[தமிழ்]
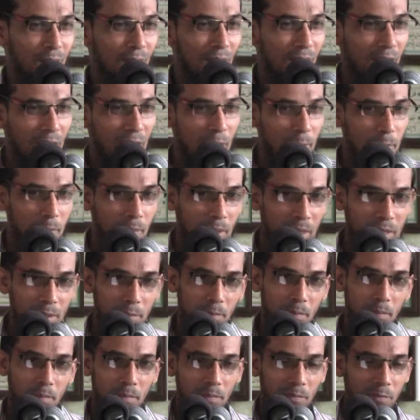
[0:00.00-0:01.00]
ஆனால் ம
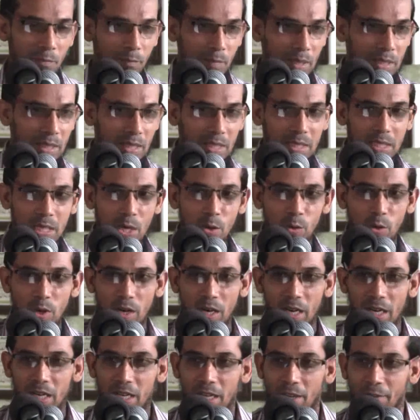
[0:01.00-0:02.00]
மதரசாவுக்கு
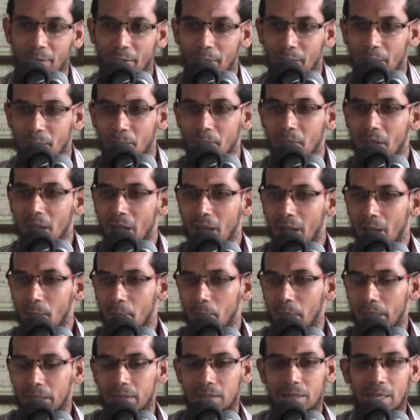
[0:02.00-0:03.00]
கட்டுற வீதம்
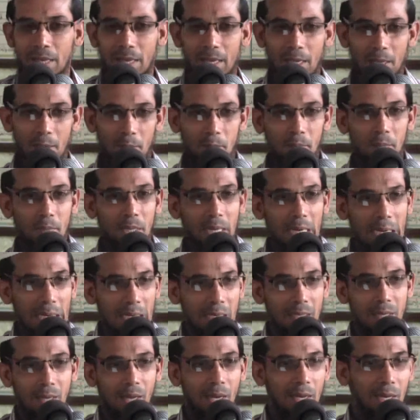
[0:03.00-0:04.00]
பத்தாயிரம்
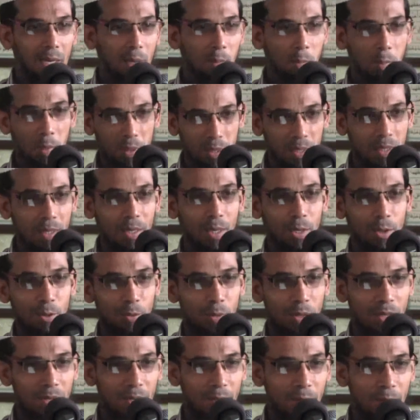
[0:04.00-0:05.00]
எட்டாயிரம் இப்படி தான்
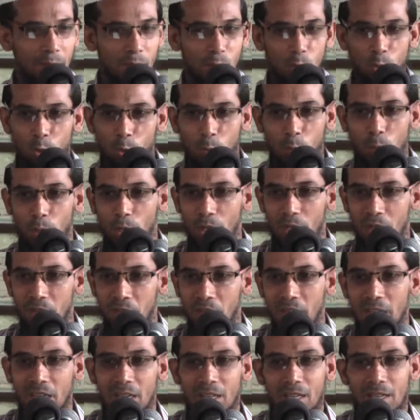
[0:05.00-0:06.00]
கட்டுவாங்க ஒரு பிள்ளைக்கு
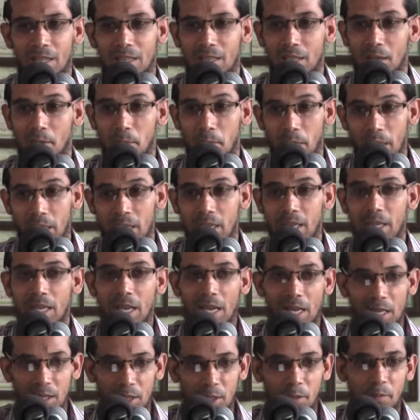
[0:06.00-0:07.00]
வீட்டில் இருந்தால்
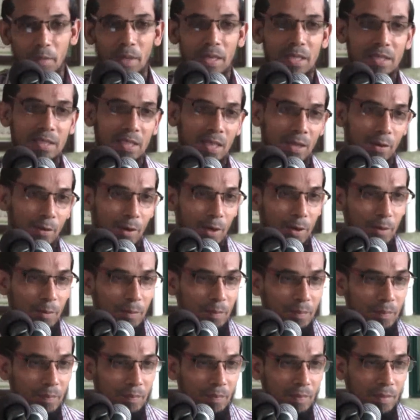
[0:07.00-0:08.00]
பதினைஞ்சாயிரத்துக்கு மேலே செலவாகும்
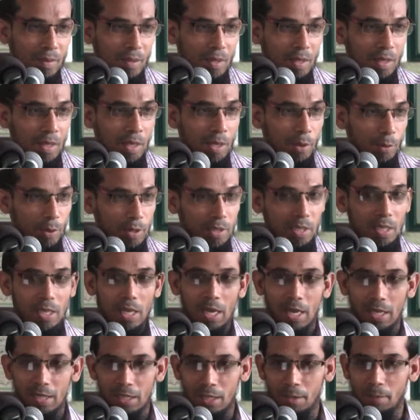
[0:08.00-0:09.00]

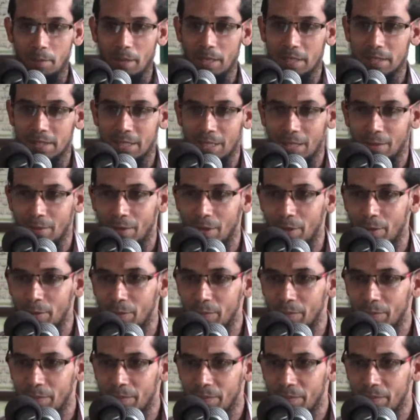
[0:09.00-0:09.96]
இருபத்தையாயிரத்துக்கு மேலே செலவாகும்